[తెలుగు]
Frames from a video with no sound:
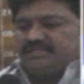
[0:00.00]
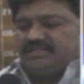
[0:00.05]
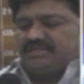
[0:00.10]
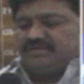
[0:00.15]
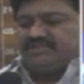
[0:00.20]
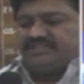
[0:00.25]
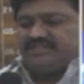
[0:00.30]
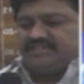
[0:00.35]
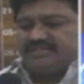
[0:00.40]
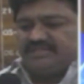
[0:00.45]

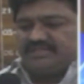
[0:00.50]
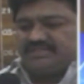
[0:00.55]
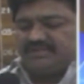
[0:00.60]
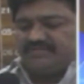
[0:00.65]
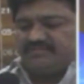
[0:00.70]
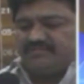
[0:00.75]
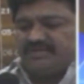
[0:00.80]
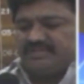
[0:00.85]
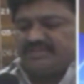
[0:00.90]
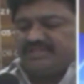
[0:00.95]
రిజర్వేషన్
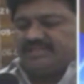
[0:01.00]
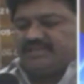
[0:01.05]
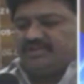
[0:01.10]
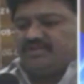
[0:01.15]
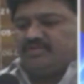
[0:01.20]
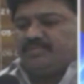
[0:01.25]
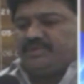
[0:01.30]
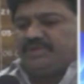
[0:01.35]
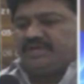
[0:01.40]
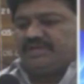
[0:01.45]
సిస్టమ్ వంద
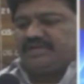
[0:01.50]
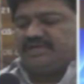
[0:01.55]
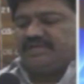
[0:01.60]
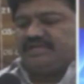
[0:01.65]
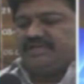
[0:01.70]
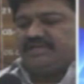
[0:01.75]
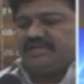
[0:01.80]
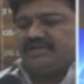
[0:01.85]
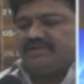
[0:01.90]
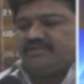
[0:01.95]
కిలోమీటర్ల
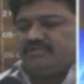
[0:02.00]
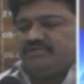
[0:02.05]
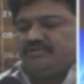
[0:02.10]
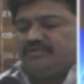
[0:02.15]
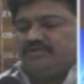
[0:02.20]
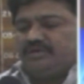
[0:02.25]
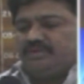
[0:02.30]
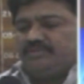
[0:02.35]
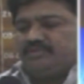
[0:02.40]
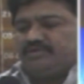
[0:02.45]
కంటే ఎక్కువ
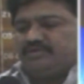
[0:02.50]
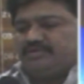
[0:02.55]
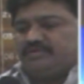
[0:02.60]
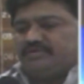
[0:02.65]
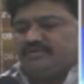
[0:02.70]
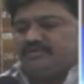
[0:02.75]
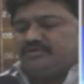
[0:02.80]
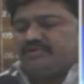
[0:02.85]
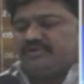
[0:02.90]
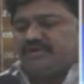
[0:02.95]
దూరము
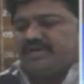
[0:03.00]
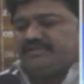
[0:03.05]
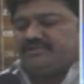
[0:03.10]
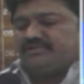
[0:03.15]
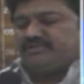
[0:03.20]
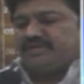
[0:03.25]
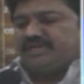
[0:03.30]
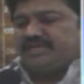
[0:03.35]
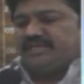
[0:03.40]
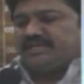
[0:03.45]
రూట్
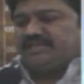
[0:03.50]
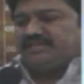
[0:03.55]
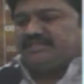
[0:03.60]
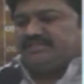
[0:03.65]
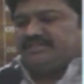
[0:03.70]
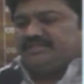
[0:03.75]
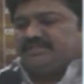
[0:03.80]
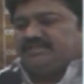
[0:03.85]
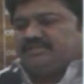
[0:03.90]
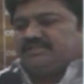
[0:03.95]
లెంగ్త్ ఉండే
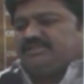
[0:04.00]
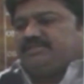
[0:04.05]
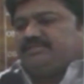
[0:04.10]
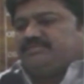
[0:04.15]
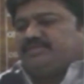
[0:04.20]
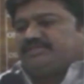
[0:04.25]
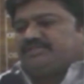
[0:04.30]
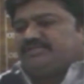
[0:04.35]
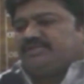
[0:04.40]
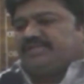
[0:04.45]

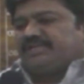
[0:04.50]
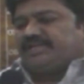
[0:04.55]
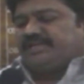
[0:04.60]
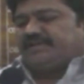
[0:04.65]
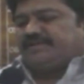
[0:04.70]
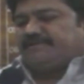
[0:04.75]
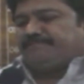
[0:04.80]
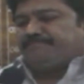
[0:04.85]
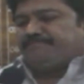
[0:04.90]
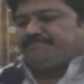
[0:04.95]
బస్సులకి
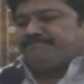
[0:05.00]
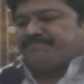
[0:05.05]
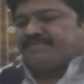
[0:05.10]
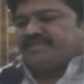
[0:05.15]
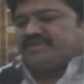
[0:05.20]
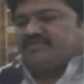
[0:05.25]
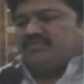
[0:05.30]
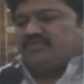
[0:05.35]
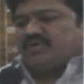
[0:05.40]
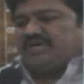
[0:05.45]

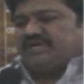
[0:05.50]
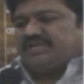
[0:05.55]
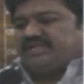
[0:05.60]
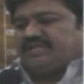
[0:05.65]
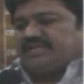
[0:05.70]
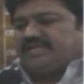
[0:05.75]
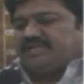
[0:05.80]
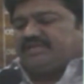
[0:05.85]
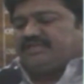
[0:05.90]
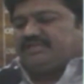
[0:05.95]

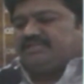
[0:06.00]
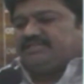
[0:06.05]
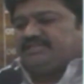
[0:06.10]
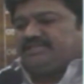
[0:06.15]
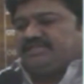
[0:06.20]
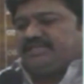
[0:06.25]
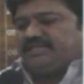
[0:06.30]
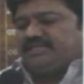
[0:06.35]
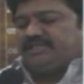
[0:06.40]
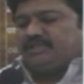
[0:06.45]
వాటికి
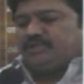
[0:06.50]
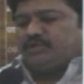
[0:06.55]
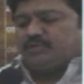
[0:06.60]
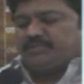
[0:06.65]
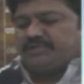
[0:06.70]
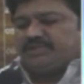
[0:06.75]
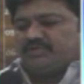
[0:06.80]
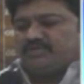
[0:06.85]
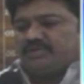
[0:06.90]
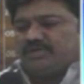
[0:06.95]
ఈ నూట
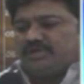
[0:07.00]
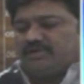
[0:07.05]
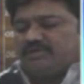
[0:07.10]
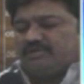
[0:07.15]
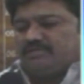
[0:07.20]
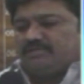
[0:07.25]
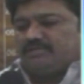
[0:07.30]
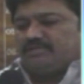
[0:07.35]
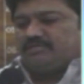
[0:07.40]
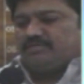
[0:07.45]
పదకొండులో
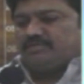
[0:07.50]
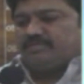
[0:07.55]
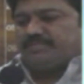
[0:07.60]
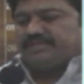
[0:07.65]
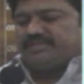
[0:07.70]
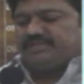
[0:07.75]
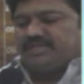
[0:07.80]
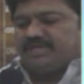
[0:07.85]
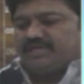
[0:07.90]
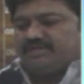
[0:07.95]
ఒక
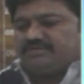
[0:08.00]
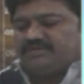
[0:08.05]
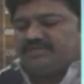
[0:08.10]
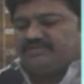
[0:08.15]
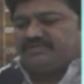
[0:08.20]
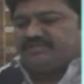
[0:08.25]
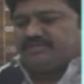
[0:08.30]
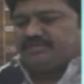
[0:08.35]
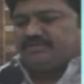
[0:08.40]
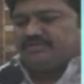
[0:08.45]
పద్నాలుగు
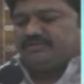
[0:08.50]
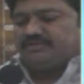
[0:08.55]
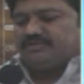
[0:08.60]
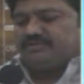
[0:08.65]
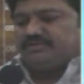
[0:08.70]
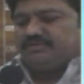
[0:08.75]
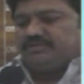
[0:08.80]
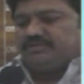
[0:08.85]
సర్వీసులు